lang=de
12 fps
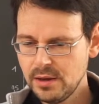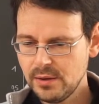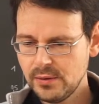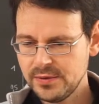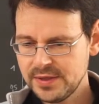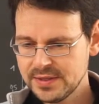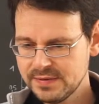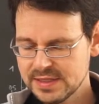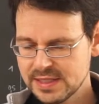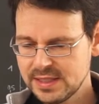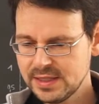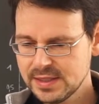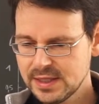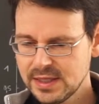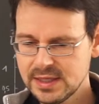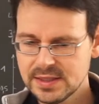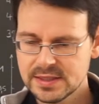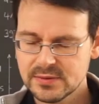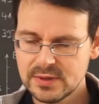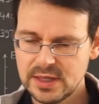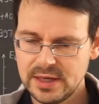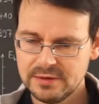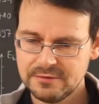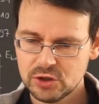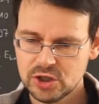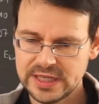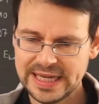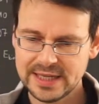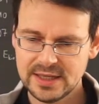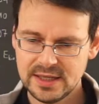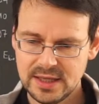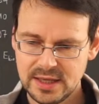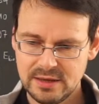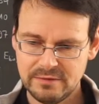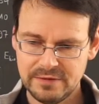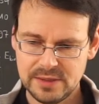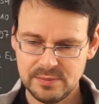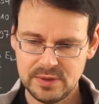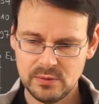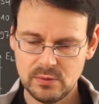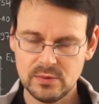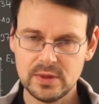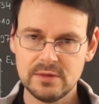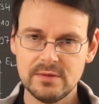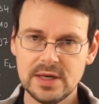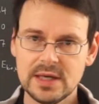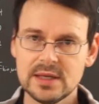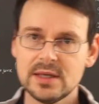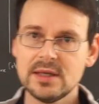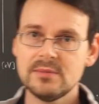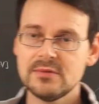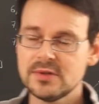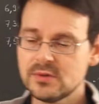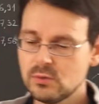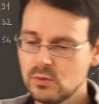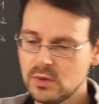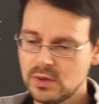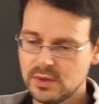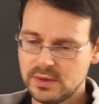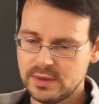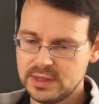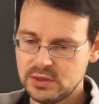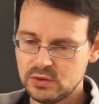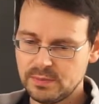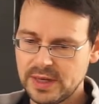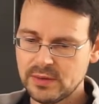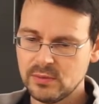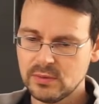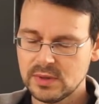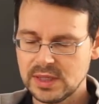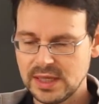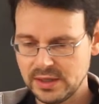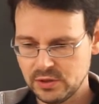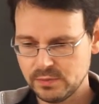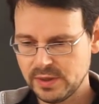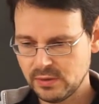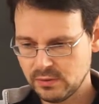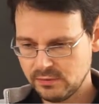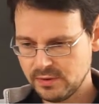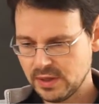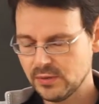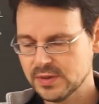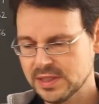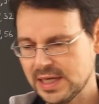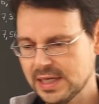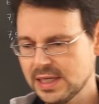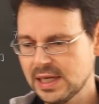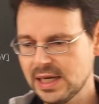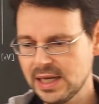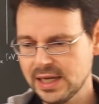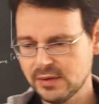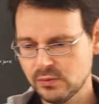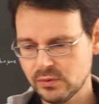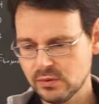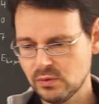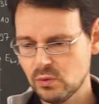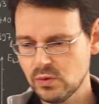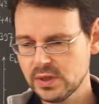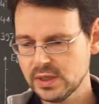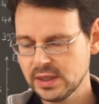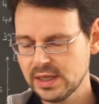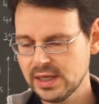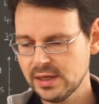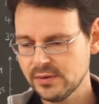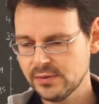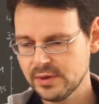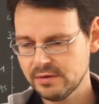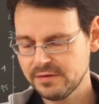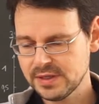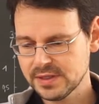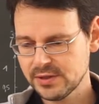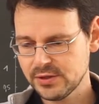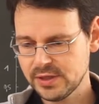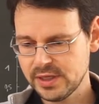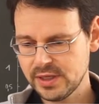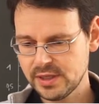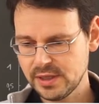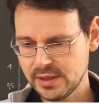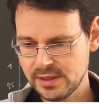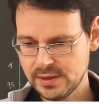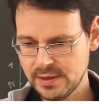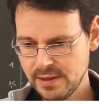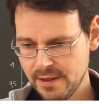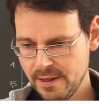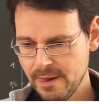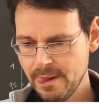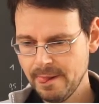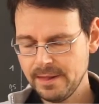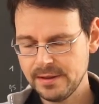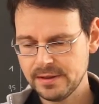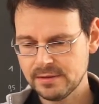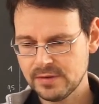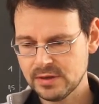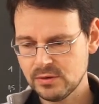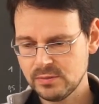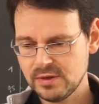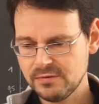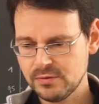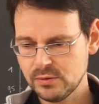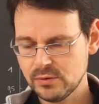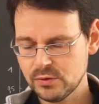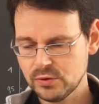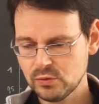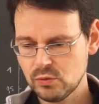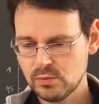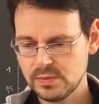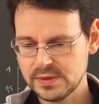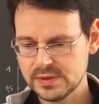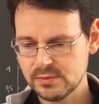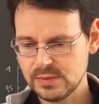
Und das, was ihr hier seht, ist so eine Art versteckte Gegenfeldmethode. Wir hatten ja in dem Versuch äh, die Spannung, eine Gegenspannung von außen angelegt und hochgeregelt und dann festgestellt, aha, Irgendwann kommt der Fotostrom zum